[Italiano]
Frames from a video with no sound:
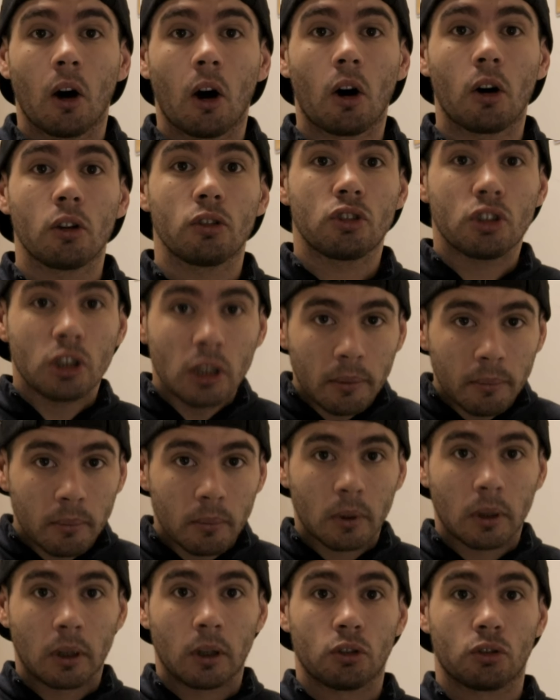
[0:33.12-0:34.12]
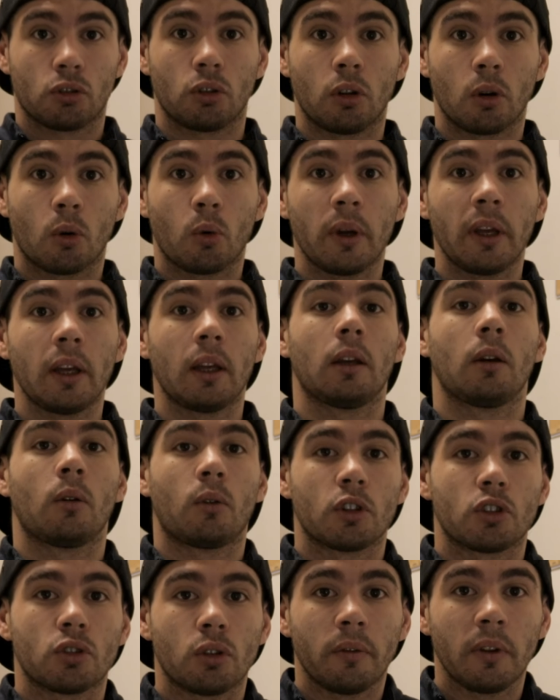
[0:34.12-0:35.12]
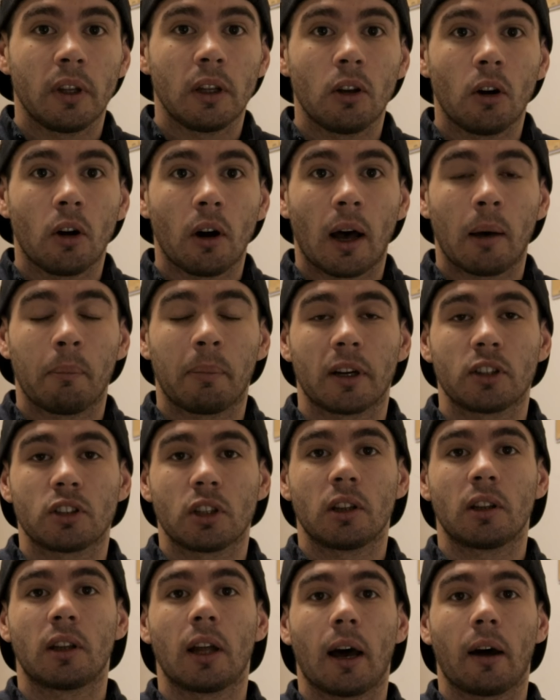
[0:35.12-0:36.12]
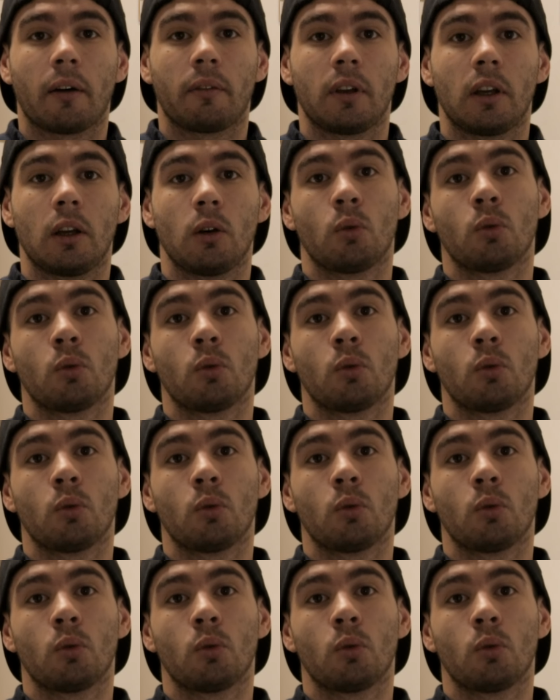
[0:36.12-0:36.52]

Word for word: Oggi sono qui in questo video a presentarvi